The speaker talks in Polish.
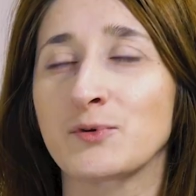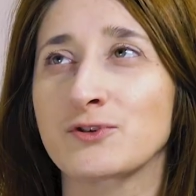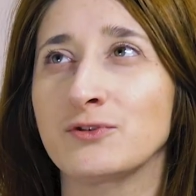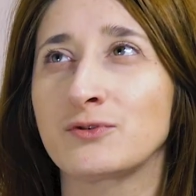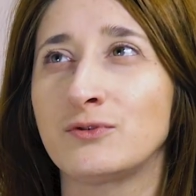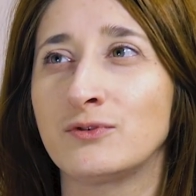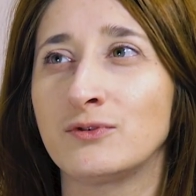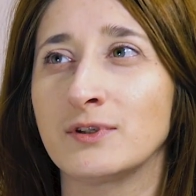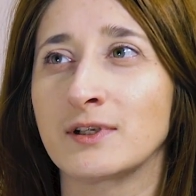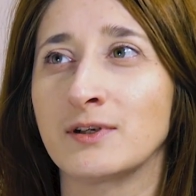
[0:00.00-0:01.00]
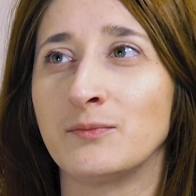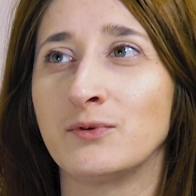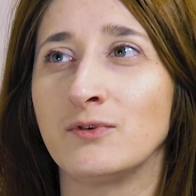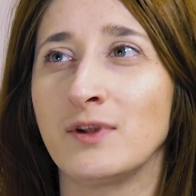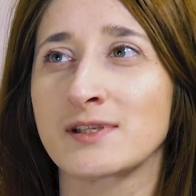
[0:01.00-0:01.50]
początku y,
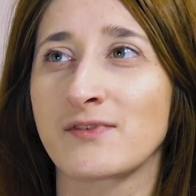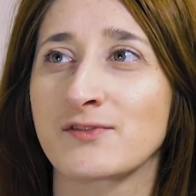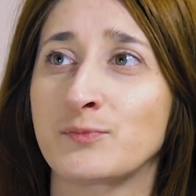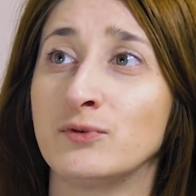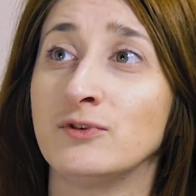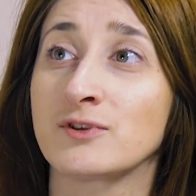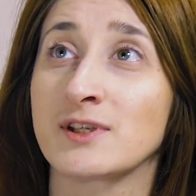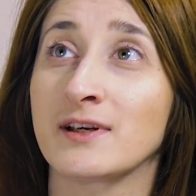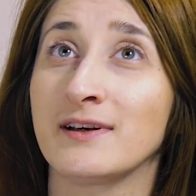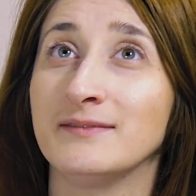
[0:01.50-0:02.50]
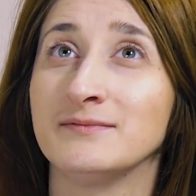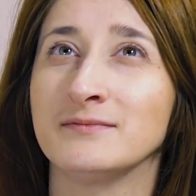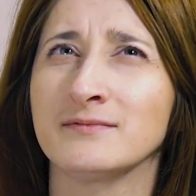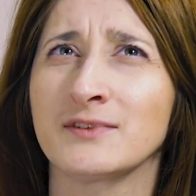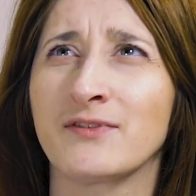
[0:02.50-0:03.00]
było nas we wspólnocie
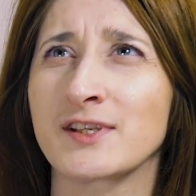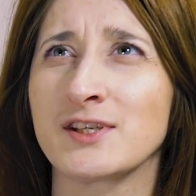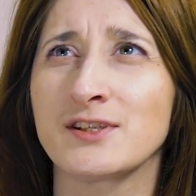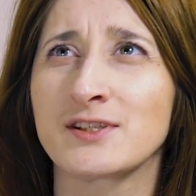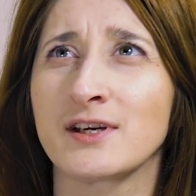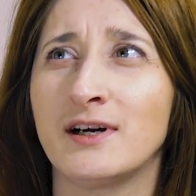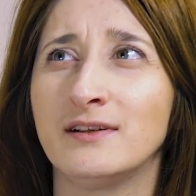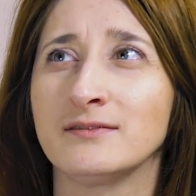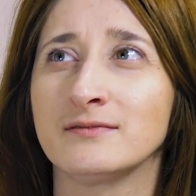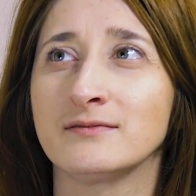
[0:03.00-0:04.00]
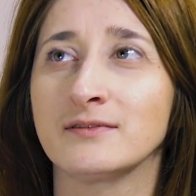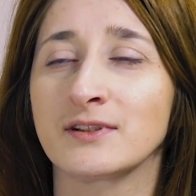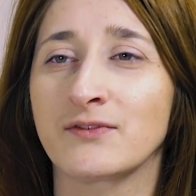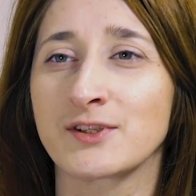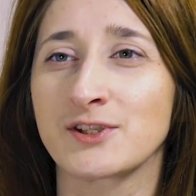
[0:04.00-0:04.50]
20,
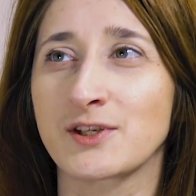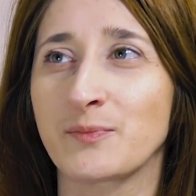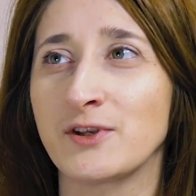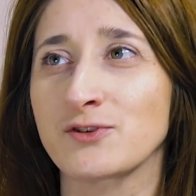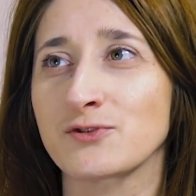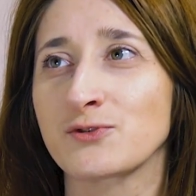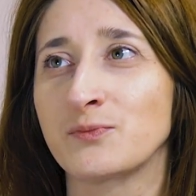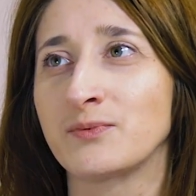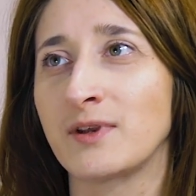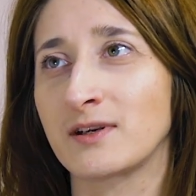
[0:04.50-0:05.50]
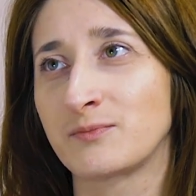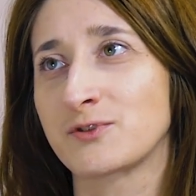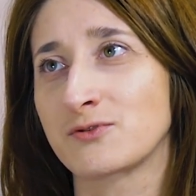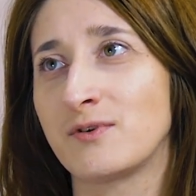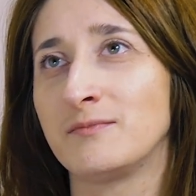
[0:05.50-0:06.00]
25 osób, jak
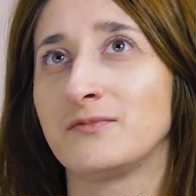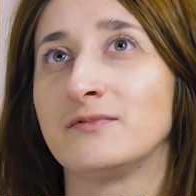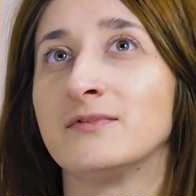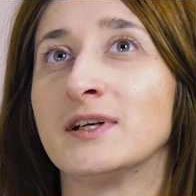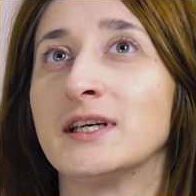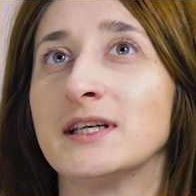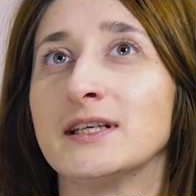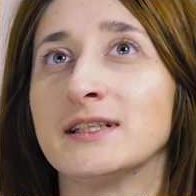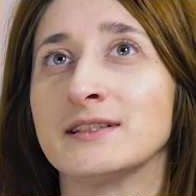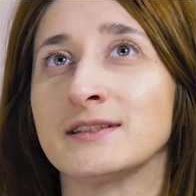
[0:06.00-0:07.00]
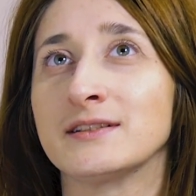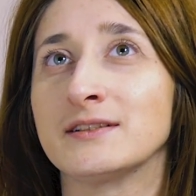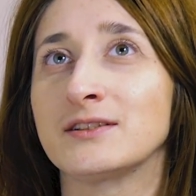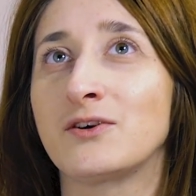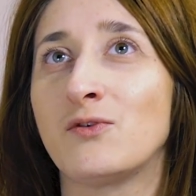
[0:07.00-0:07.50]
przyszłam y,
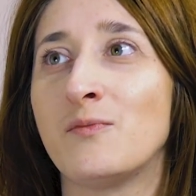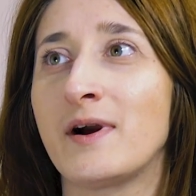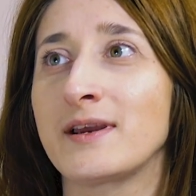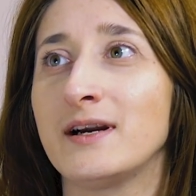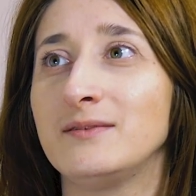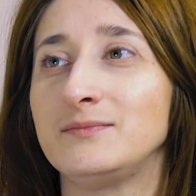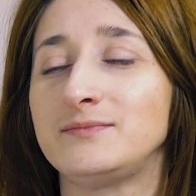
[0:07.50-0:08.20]
koło maja.